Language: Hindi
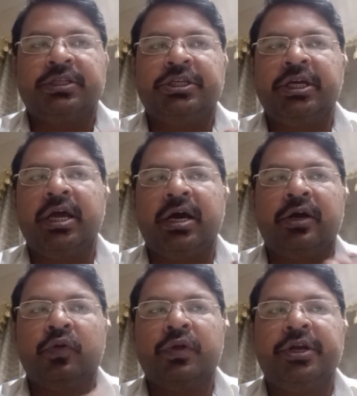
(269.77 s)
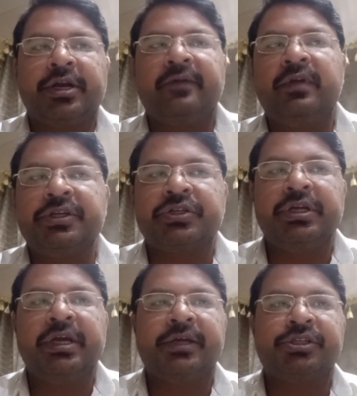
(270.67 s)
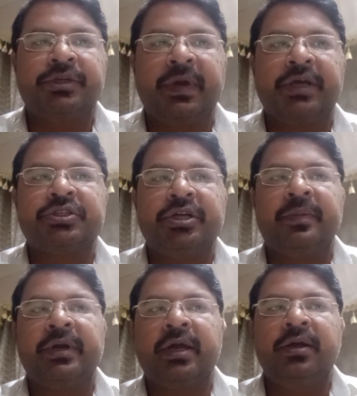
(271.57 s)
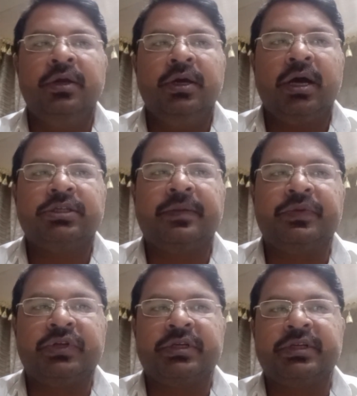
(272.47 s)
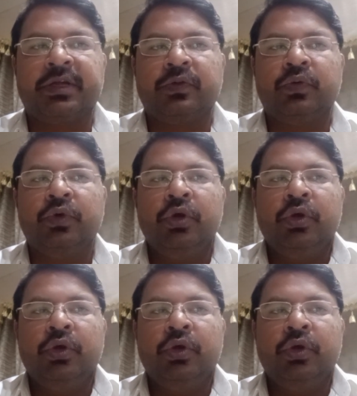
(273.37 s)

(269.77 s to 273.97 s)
अच्छे हैं अगर उनकी ट्रैवल हिस्ट्री है अच्छी बैंक स्टेटमेंट है अच्छा बिजनेस है तो